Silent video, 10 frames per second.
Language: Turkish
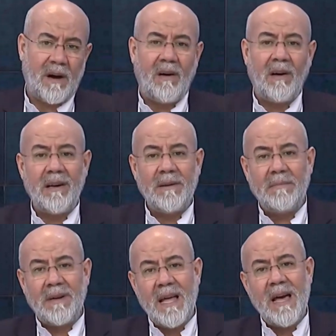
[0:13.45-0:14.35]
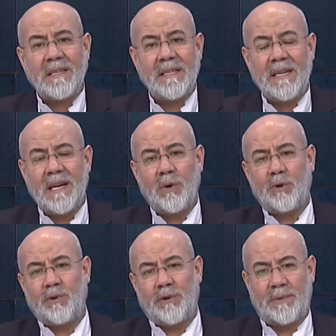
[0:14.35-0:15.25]
Alimler ile
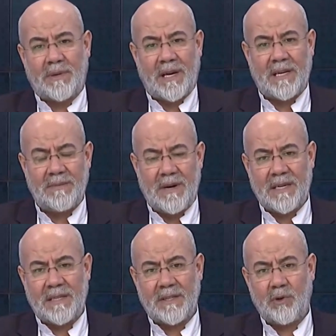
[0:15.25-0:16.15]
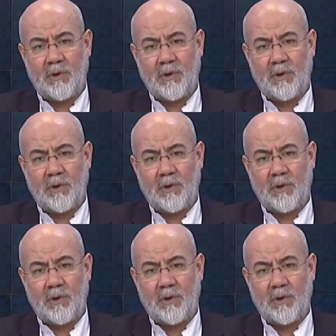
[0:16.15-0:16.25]
oturup kalkmaktır.